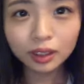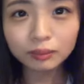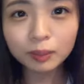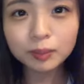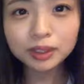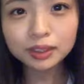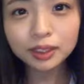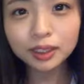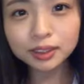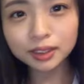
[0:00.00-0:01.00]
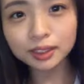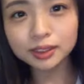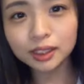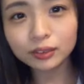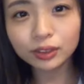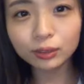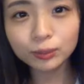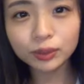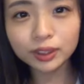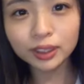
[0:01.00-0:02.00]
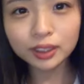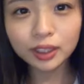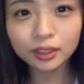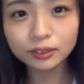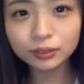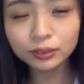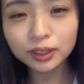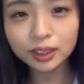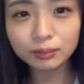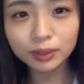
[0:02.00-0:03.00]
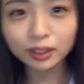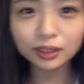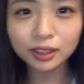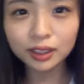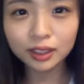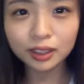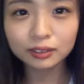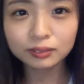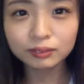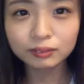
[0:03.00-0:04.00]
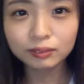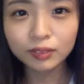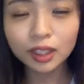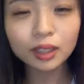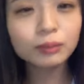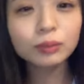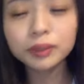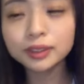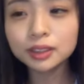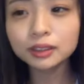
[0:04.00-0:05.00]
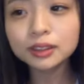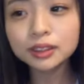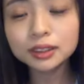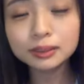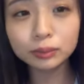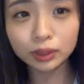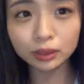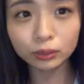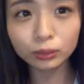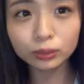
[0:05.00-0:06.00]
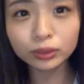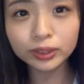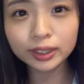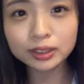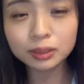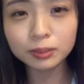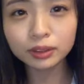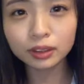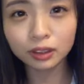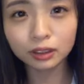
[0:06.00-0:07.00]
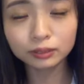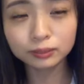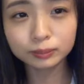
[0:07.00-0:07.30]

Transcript: 神山さん天一であっさりを頼むのができない雰囲気に負けていけないえー、もうめっちゃ私いつもねドロドロのやつ食べるから